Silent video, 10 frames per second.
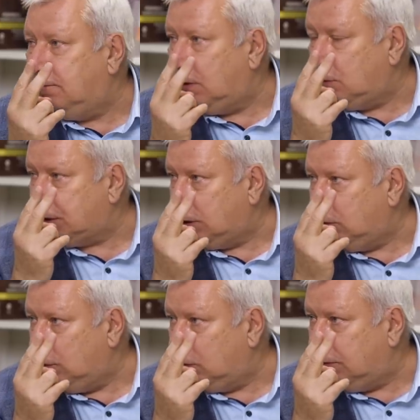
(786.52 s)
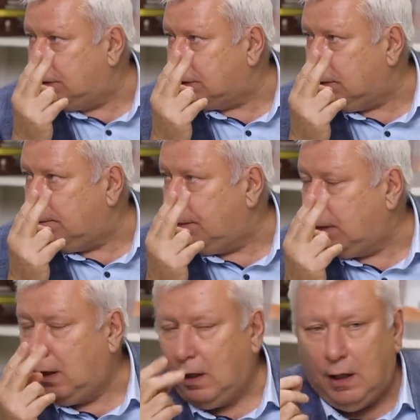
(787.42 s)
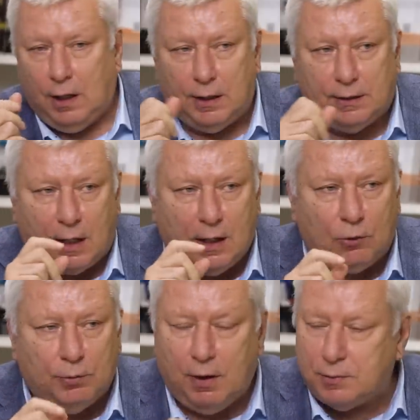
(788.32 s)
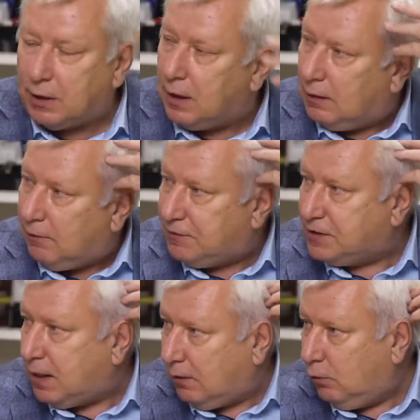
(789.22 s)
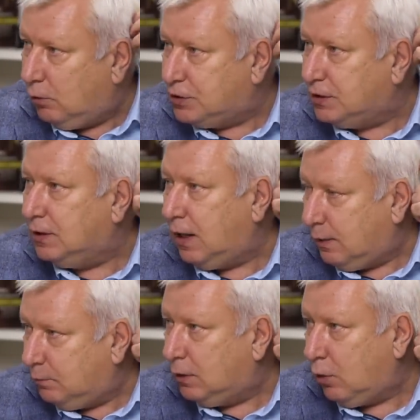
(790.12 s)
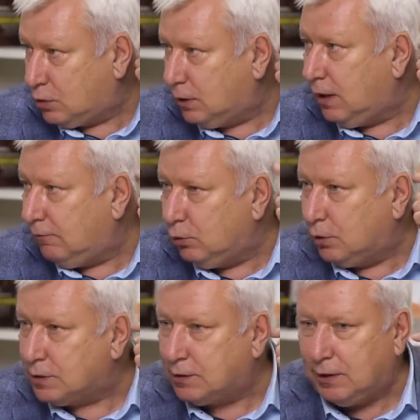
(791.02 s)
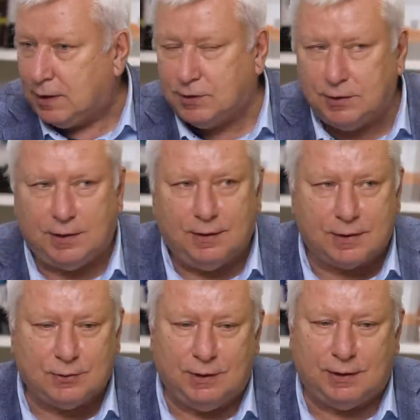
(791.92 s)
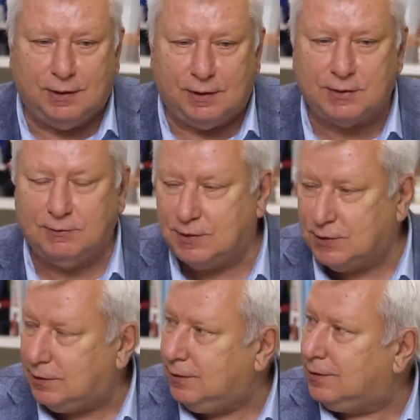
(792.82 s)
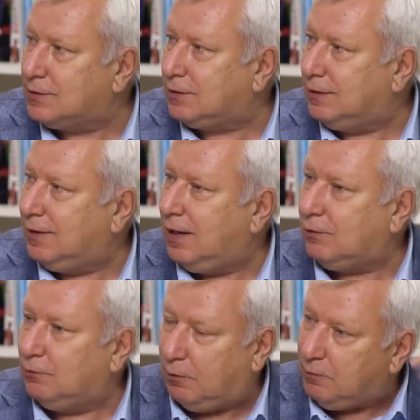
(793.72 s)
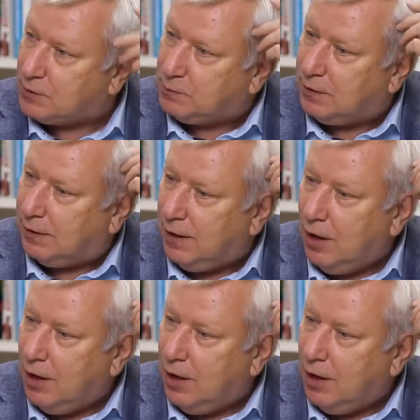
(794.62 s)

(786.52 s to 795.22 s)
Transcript: волос с одной луковицы. И так как у меня вообще голова вся седая была уже давно, так сказать, я сидеть начал лет, наверное, с 20, так сказать, так вот, без белой,